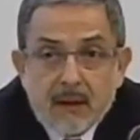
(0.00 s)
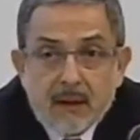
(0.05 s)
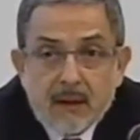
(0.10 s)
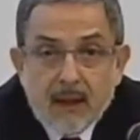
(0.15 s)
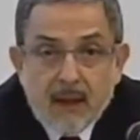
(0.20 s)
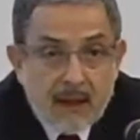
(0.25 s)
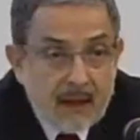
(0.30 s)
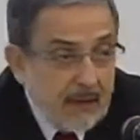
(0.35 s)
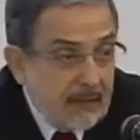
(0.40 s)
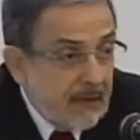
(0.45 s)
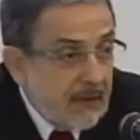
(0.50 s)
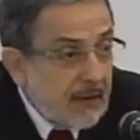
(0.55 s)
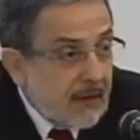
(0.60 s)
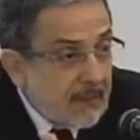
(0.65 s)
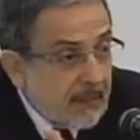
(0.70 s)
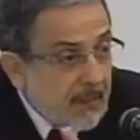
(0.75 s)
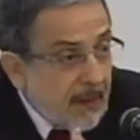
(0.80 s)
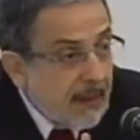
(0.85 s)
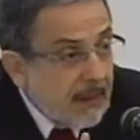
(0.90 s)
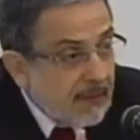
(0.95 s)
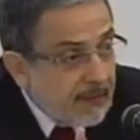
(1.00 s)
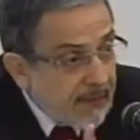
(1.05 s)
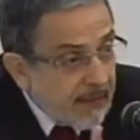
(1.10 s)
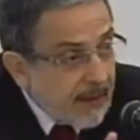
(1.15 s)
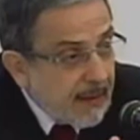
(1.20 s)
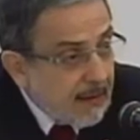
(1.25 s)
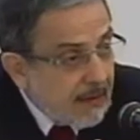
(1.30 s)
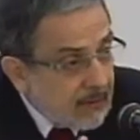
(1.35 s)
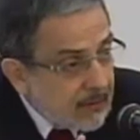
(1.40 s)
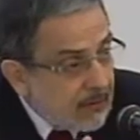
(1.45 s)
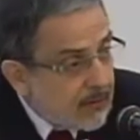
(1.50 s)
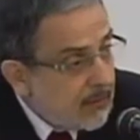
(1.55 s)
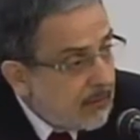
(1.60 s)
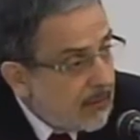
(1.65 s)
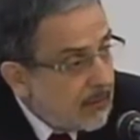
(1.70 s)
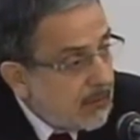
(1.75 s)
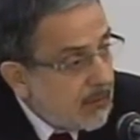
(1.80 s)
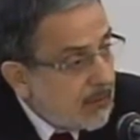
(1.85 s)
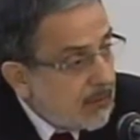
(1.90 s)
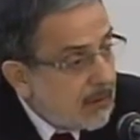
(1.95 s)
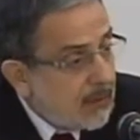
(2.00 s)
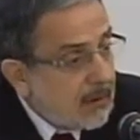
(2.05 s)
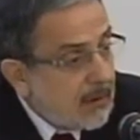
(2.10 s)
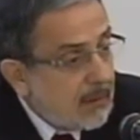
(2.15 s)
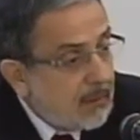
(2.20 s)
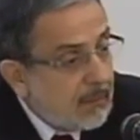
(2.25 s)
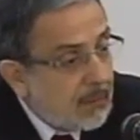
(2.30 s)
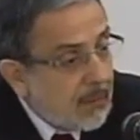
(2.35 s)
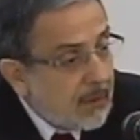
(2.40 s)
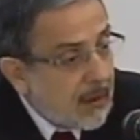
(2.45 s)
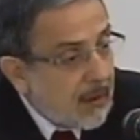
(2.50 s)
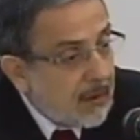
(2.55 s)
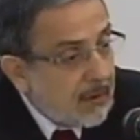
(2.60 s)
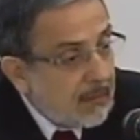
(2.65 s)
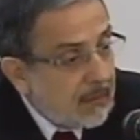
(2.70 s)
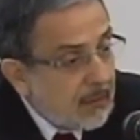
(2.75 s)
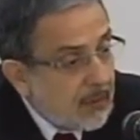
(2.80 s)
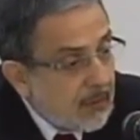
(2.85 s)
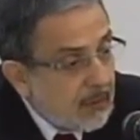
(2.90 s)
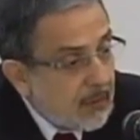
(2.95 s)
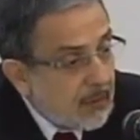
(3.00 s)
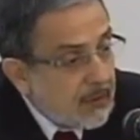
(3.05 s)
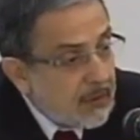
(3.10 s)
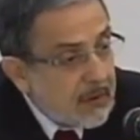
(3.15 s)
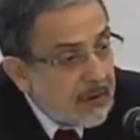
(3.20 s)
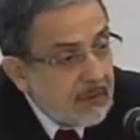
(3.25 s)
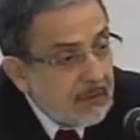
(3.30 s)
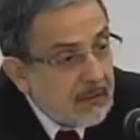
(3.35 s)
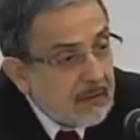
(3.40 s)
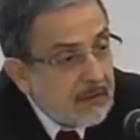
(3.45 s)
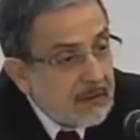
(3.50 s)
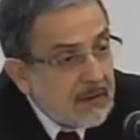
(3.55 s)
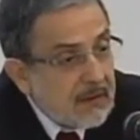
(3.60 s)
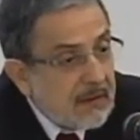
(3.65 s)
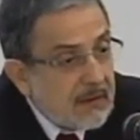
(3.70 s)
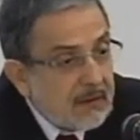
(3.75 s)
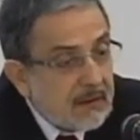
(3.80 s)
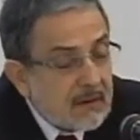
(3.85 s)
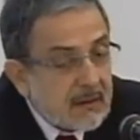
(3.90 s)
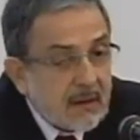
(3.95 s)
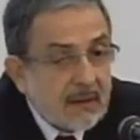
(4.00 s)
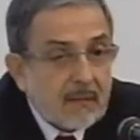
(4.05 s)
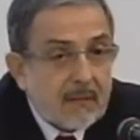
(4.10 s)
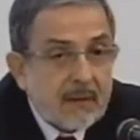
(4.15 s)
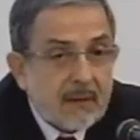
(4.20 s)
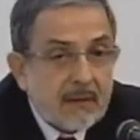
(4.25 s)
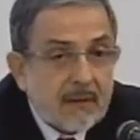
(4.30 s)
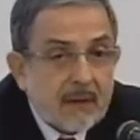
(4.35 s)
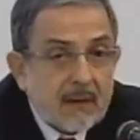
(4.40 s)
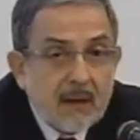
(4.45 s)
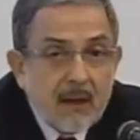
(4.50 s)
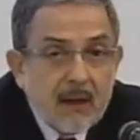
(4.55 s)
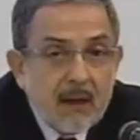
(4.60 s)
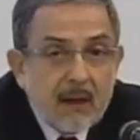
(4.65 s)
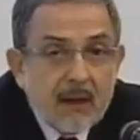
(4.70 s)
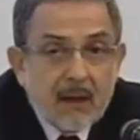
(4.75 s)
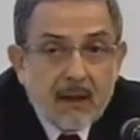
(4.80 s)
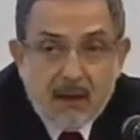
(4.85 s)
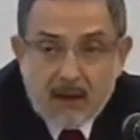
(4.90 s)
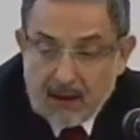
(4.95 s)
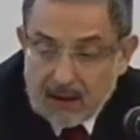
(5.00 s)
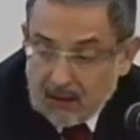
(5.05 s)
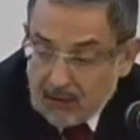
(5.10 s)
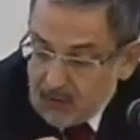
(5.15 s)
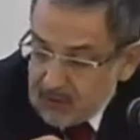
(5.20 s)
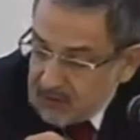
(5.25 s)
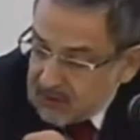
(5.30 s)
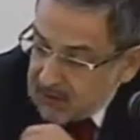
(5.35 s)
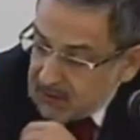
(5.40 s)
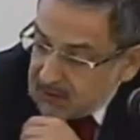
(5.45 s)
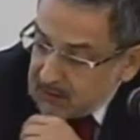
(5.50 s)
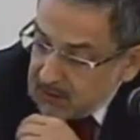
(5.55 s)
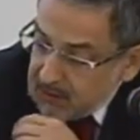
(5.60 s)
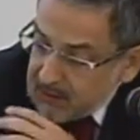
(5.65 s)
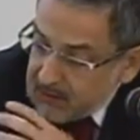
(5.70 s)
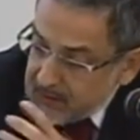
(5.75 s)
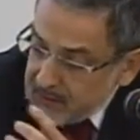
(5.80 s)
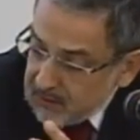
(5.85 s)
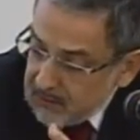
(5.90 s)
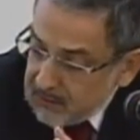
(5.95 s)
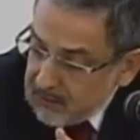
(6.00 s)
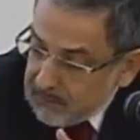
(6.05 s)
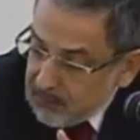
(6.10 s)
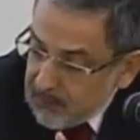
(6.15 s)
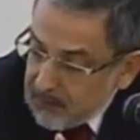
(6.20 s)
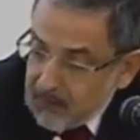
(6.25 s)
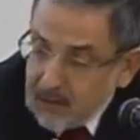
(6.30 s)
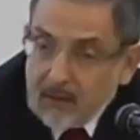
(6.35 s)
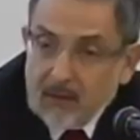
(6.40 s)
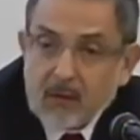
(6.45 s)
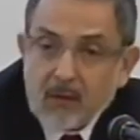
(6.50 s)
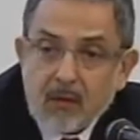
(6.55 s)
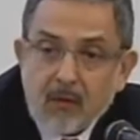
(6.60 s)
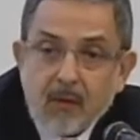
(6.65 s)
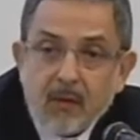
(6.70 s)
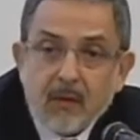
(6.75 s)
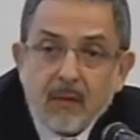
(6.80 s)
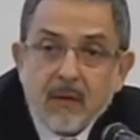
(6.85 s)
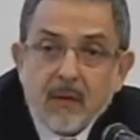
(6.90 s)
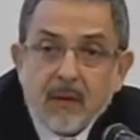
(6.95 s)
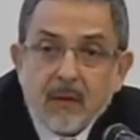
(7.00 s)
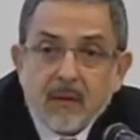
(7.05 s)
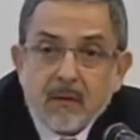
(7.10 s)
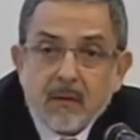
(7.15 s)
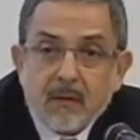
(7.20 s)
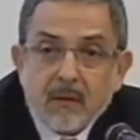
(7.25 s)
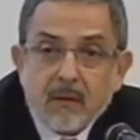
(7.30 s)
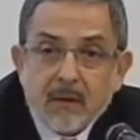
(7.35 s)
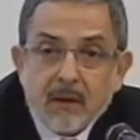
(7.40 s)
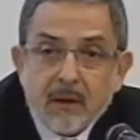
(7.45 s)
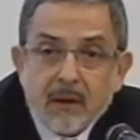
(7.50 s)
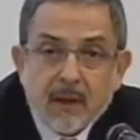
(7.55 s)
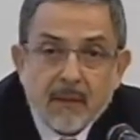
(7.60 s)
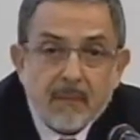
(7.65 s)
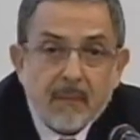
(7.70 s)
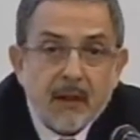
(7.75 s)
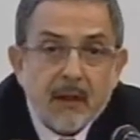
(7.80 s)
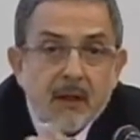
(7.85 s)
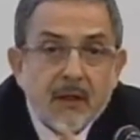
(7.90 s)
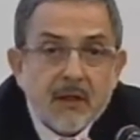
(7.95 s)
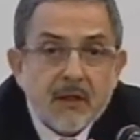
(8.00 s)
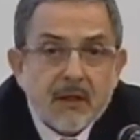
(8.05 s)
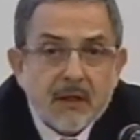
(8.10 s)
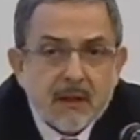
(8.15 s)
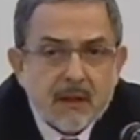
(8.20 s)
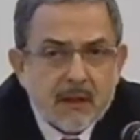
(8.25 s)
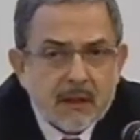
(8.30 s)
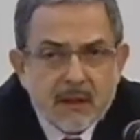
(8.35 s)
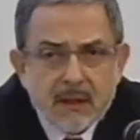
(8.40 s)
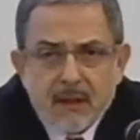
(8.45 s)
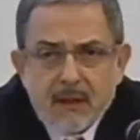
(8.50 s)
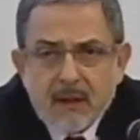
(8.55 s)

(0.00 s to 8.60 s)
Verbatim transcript: cada vez mais fracos no mundo contemporâneo por motivos visíveis. A, a, a concentração do poder econômico e da mídia